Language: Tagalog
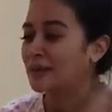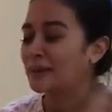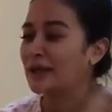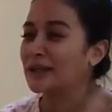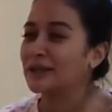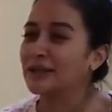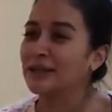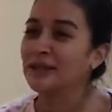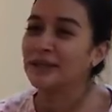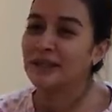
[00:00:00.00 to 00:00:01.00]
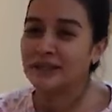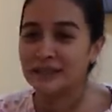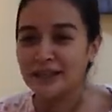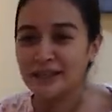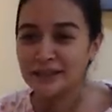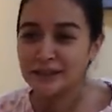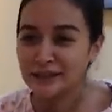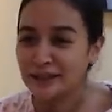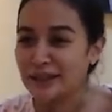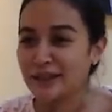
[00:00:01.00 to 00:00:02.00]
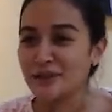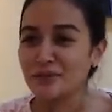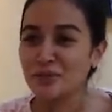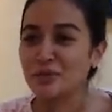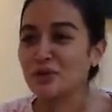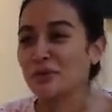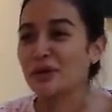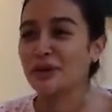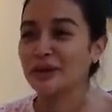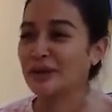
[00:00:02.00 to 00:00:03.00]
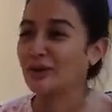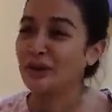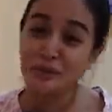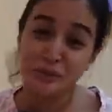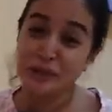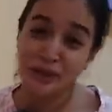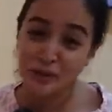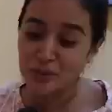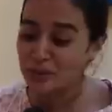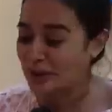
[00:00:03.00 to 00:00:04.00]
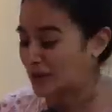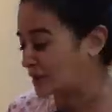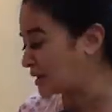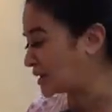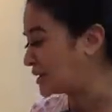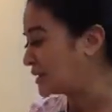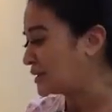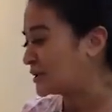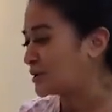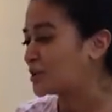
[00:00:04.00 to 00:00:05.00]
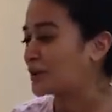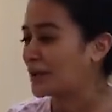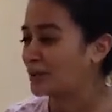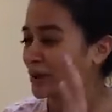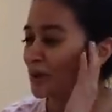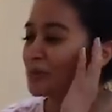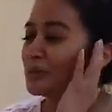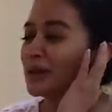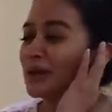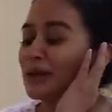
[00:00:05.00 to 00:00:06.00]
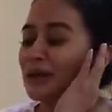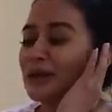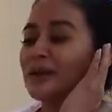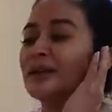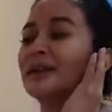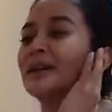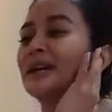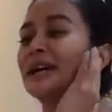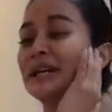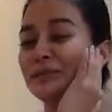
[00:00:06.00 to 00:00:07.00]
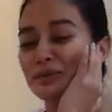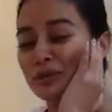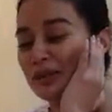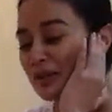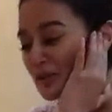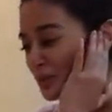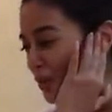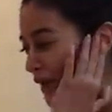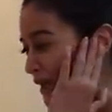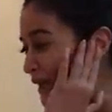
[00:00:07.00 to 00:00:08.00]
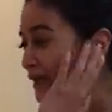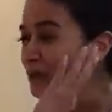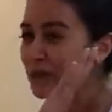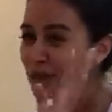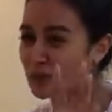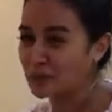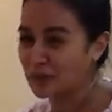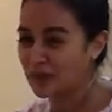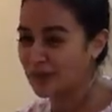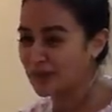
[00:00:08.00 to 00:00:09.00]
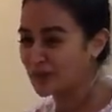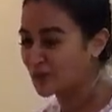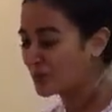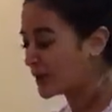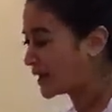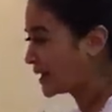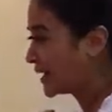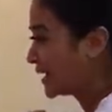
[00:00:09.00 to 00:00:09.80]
parang dede siya ng dede sa boobs ko pero hindi ko alam kung may nakukuha siya. So anyway, yun yung mga ganaps ko this morning. Hindi ko na nakunan kasi sobrang